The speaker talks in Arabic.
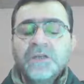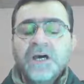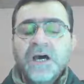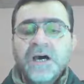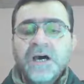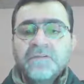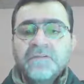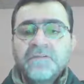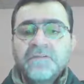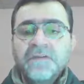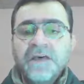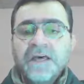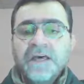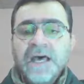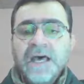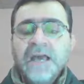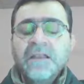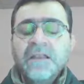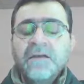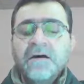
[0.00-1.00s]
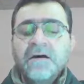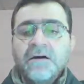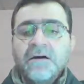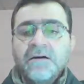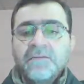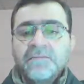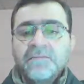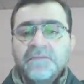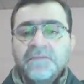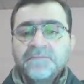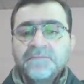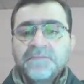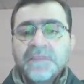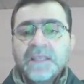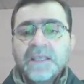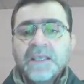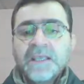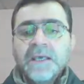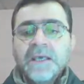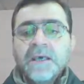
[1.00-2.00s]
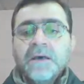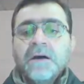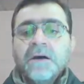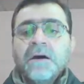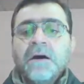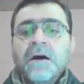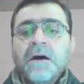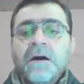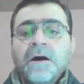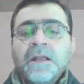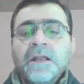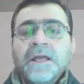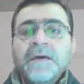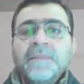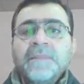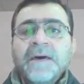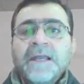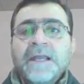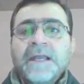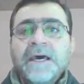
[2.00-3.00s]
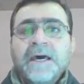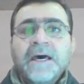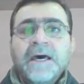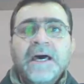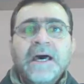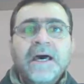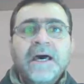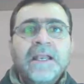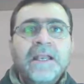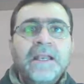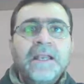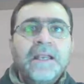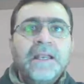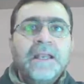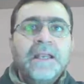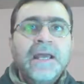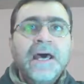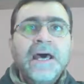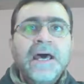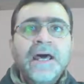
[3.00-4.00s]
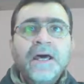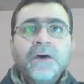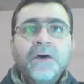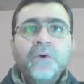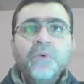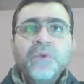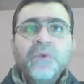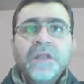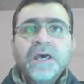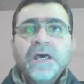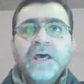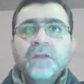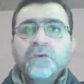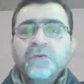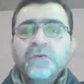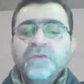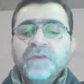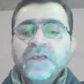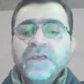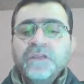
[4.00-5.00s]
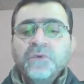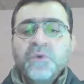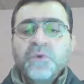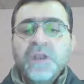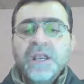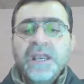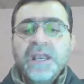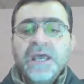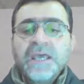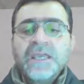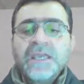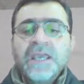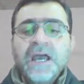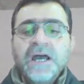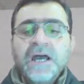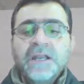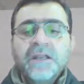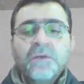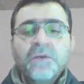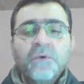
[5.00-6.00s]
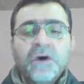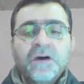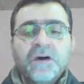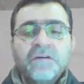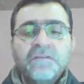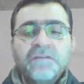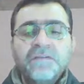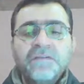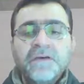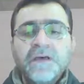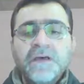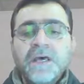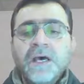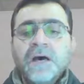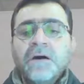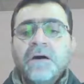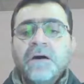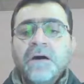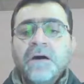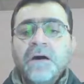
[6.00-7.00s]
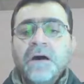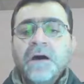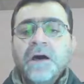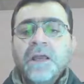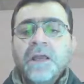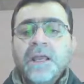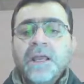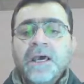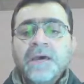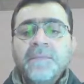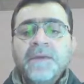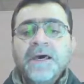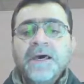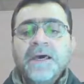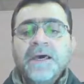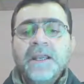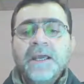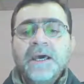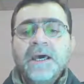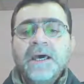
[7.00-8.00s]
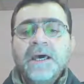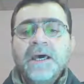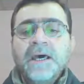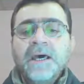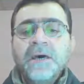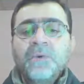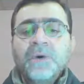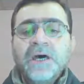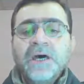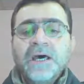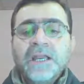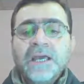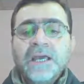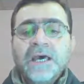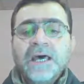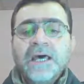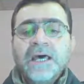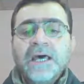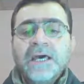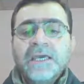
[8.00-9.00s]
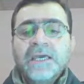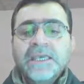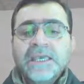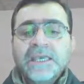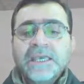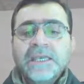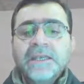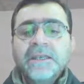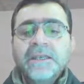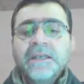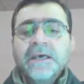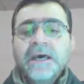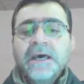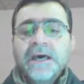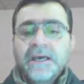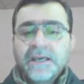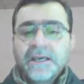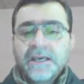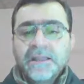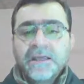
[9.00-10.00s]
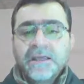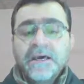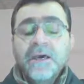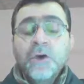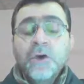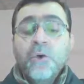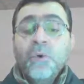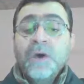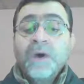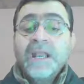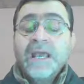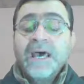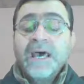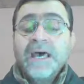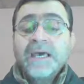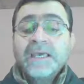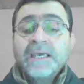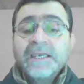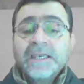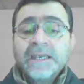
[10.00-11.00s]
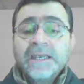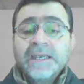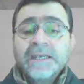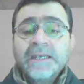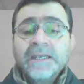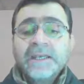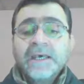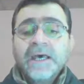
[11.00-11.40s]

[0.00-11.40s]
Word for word: حرف القاف قال بلى ألا هنا تفيد النهي عن الوقف قال بلى ولكن هكذا ولكن